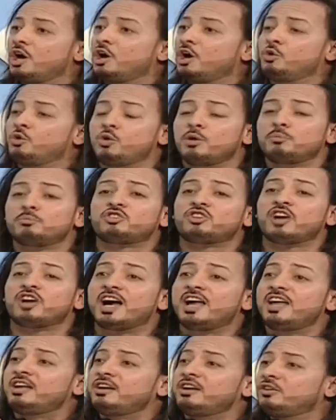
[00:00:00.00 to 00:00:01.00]
هو مش
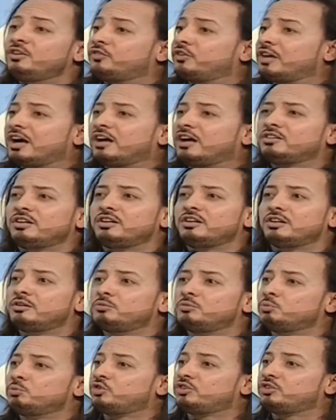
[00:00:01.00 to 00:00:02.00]
عارف العضله
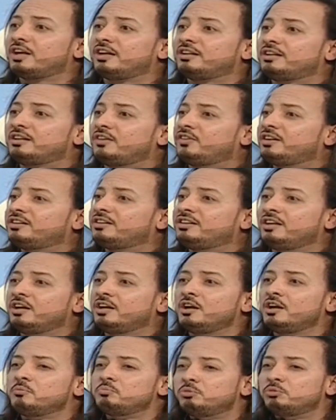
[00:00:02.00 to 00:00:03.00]
المستهدفه دي
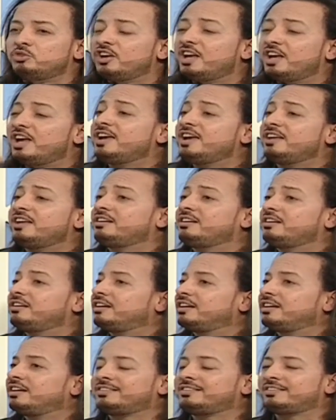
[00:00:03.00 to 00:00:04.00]
مش قادر
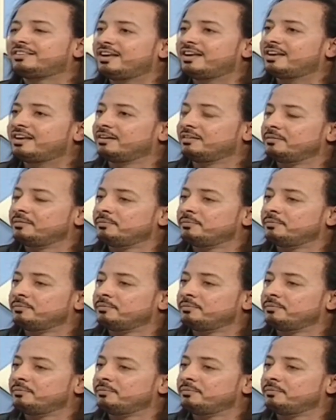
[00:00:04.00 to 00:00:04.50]
يحسها